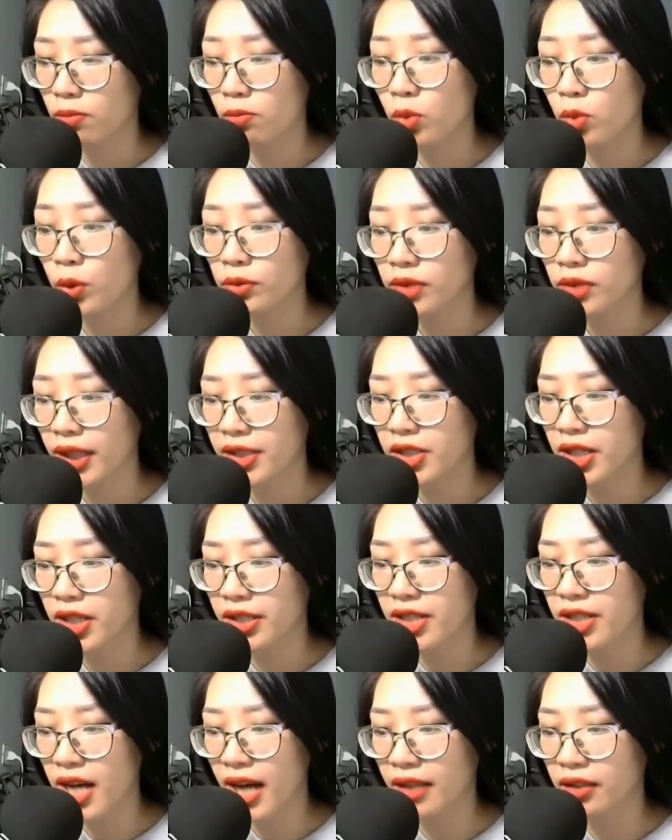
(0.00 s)
muốn thi
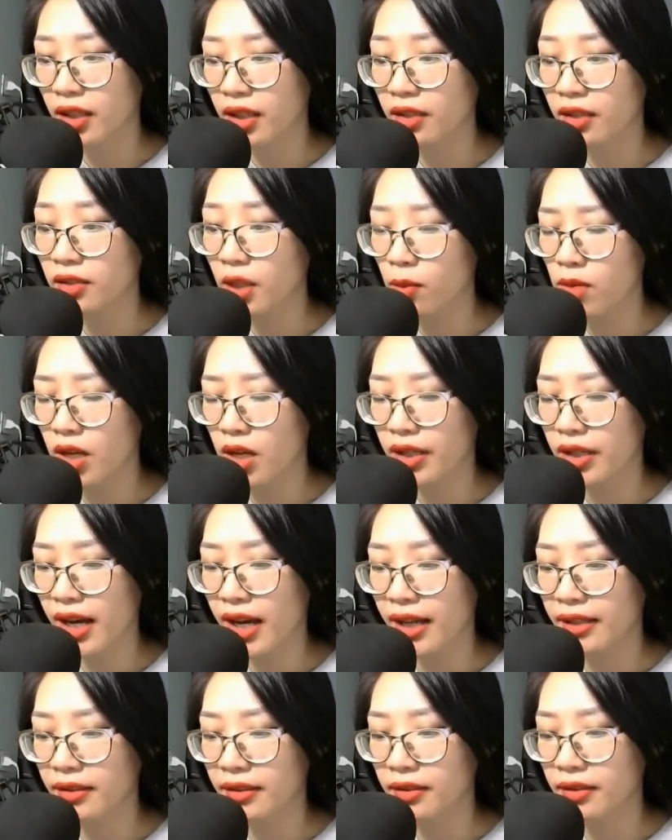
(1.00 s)
triển ra thần thông lợi
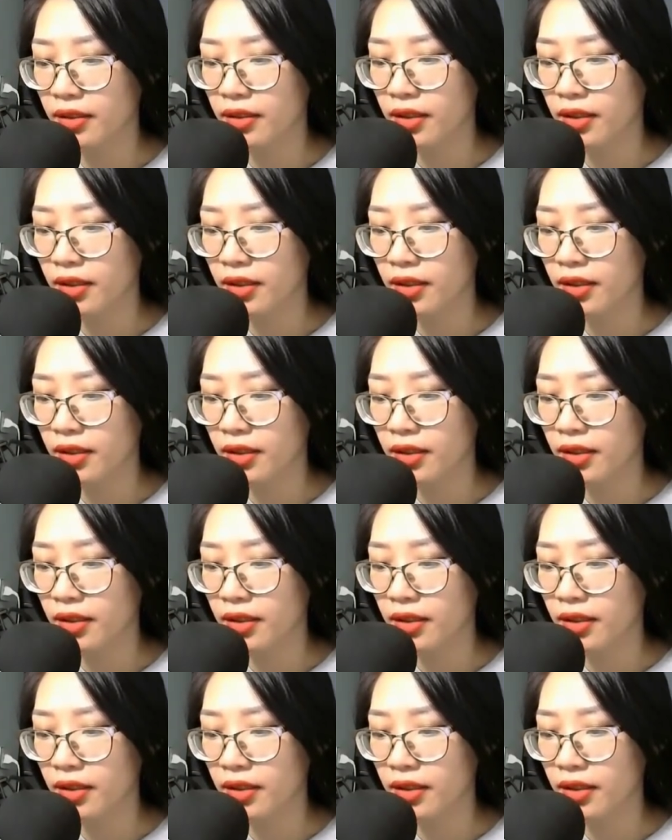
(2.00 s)
hại.